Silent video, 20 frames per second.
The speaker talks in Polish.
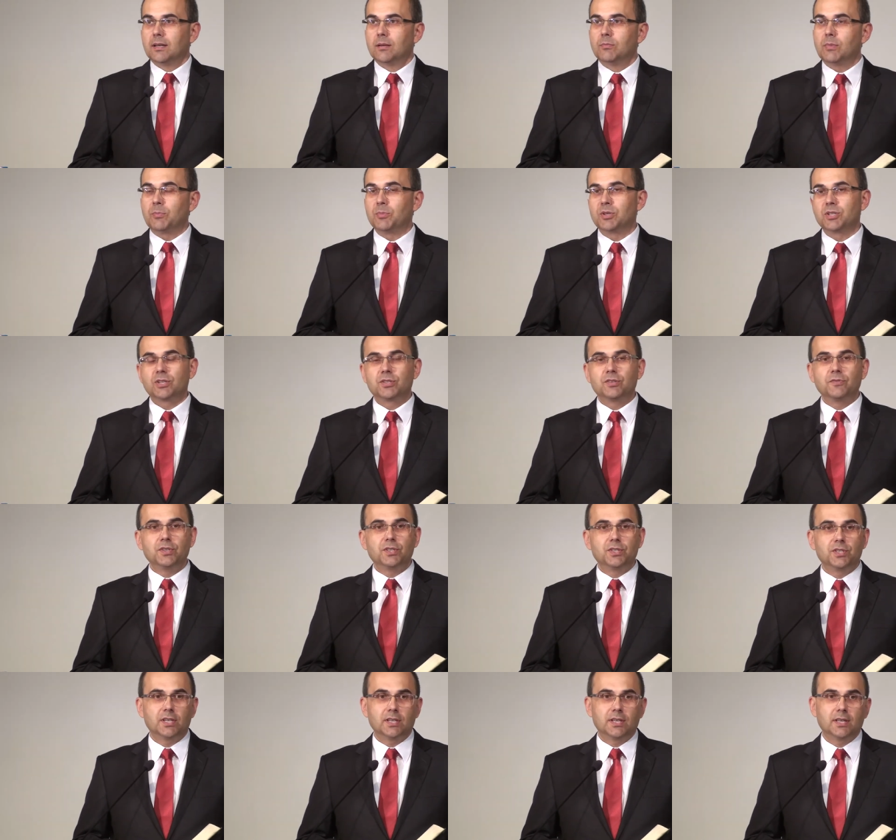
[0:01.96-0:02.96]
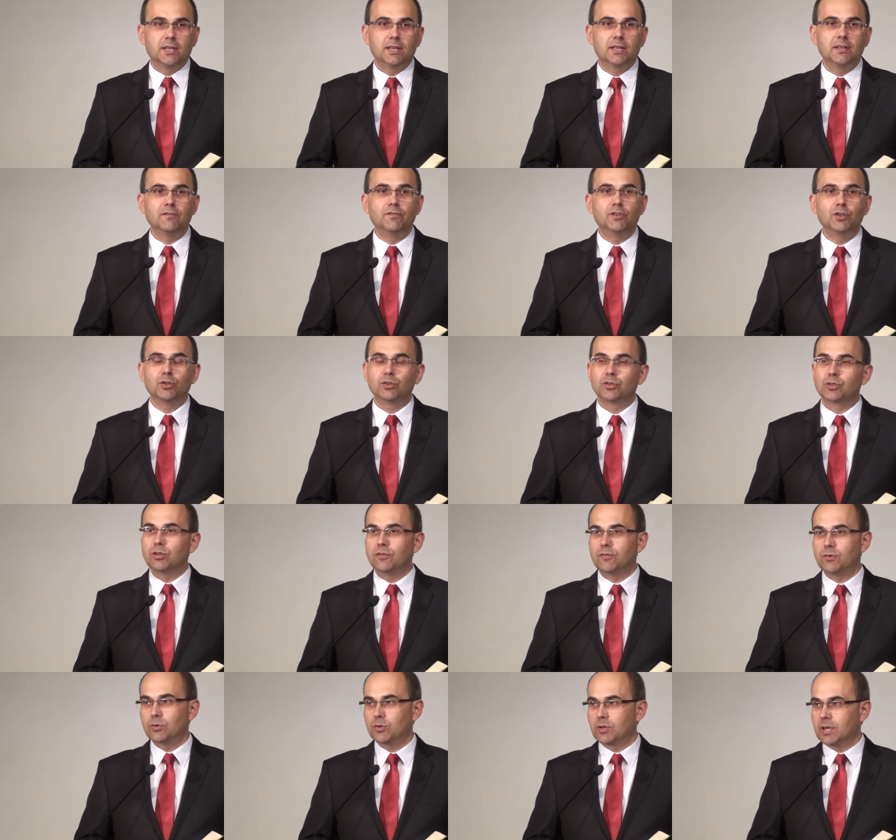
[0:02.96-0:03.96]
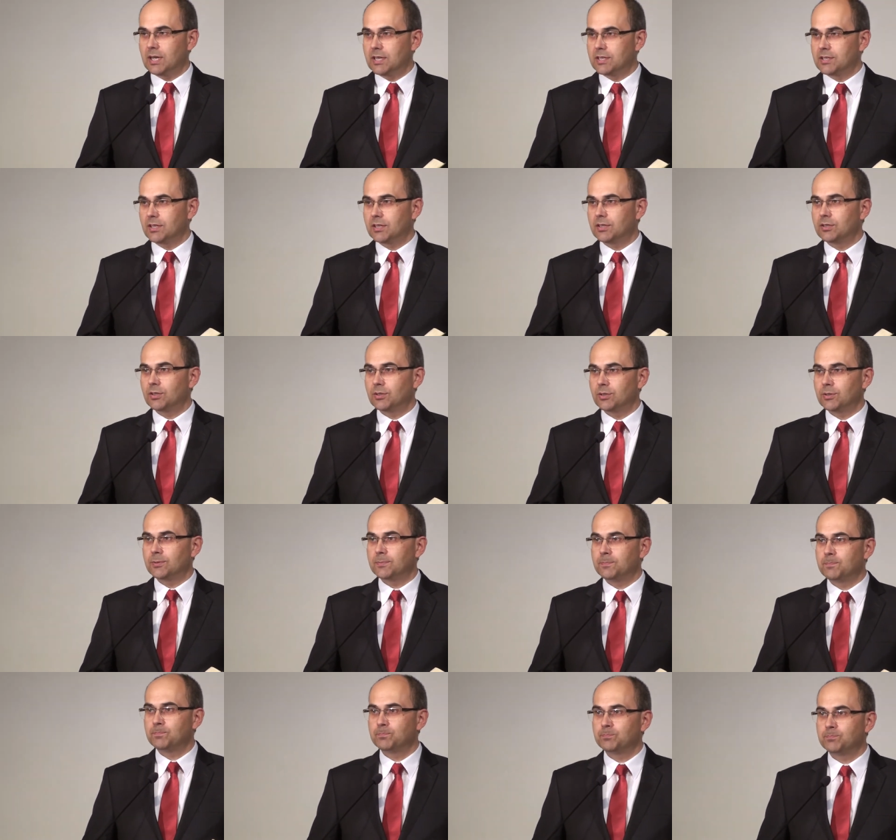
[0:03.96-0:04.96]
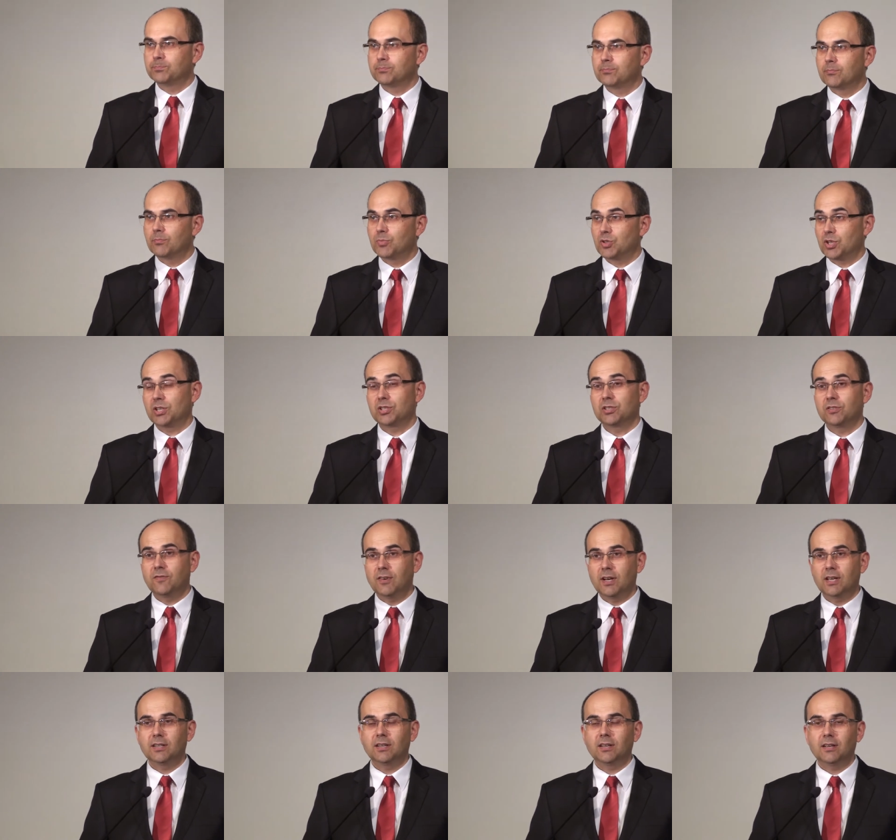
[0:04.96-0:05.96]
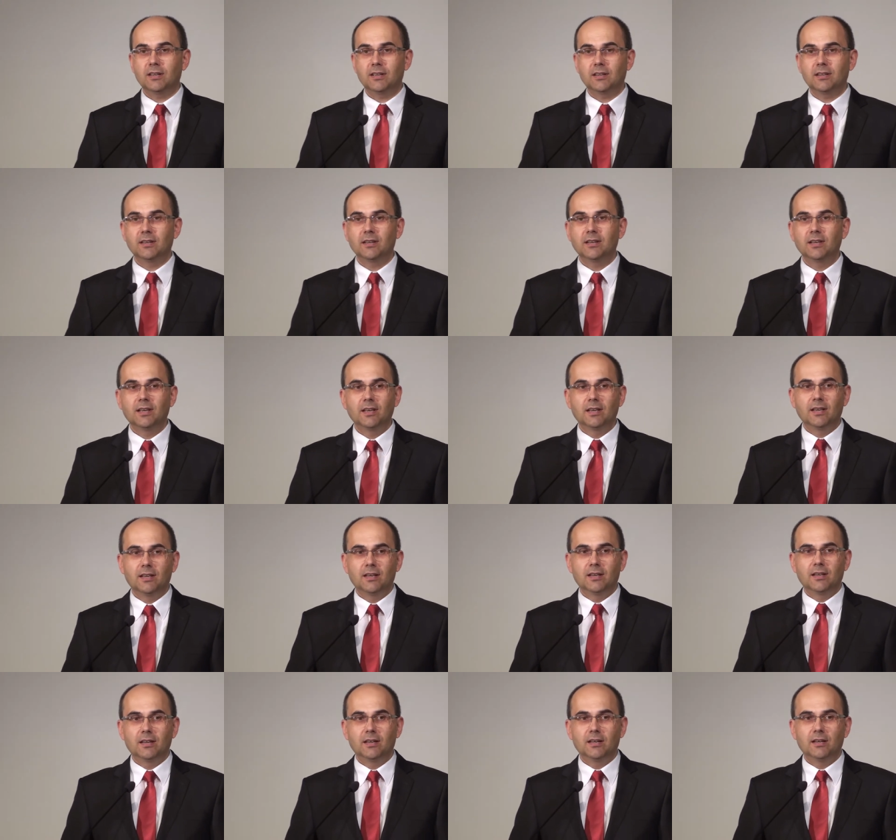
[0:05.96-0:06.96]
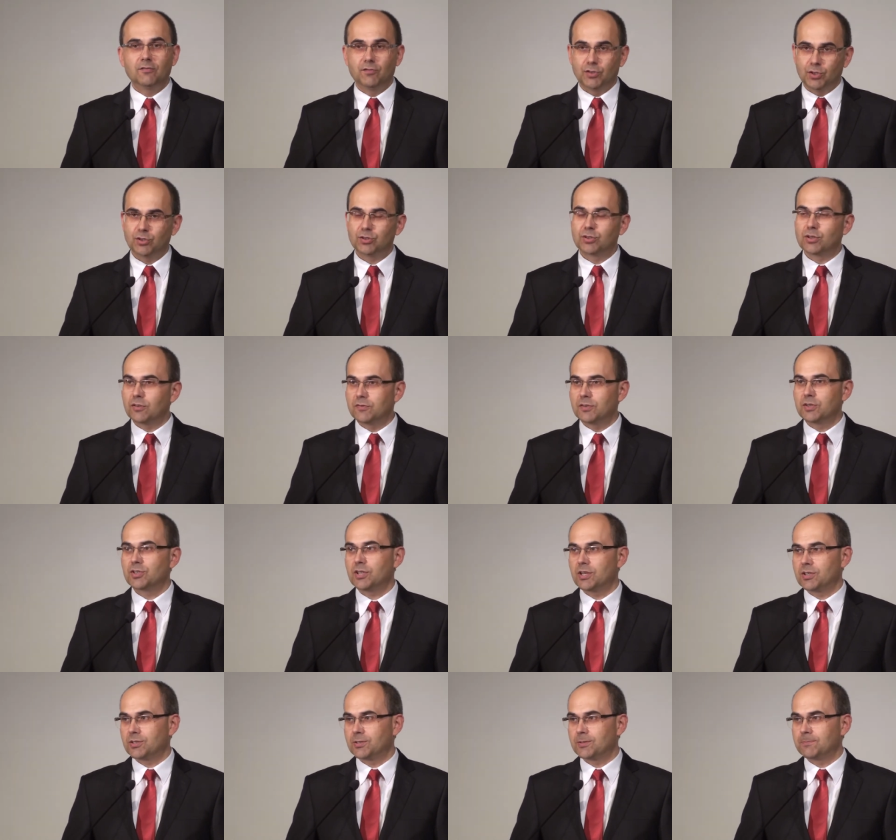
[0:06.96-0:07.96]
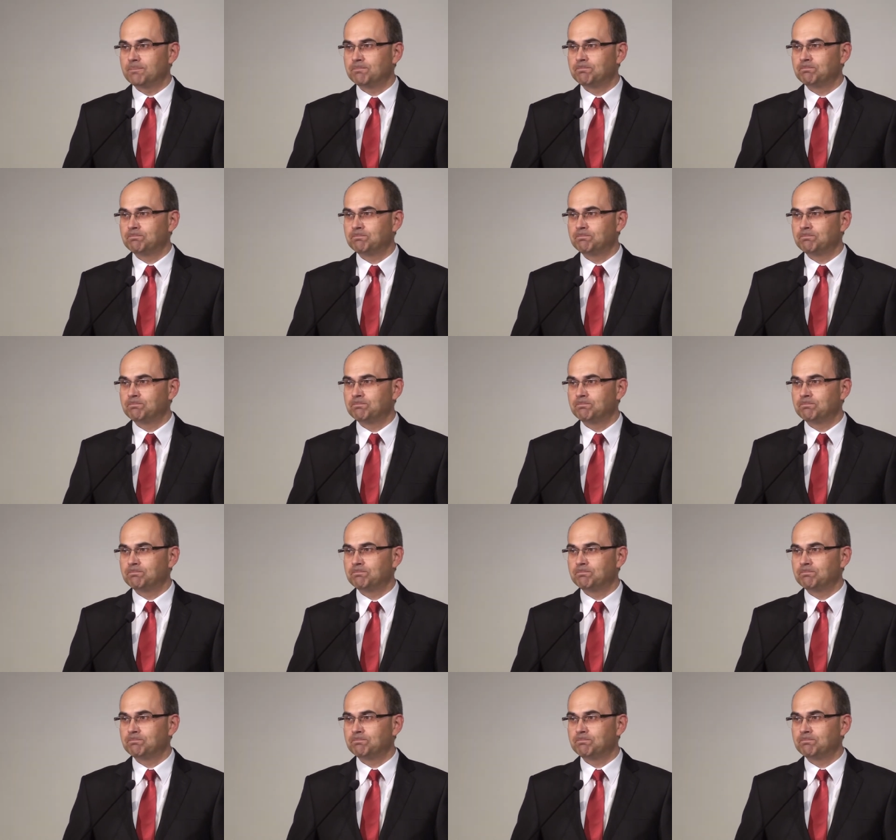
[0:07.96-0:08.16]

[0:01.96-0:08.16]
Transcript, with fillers: Mamy rzeczywiście wyjątkową okazję do przeżywania wyjątkowych rzeczy.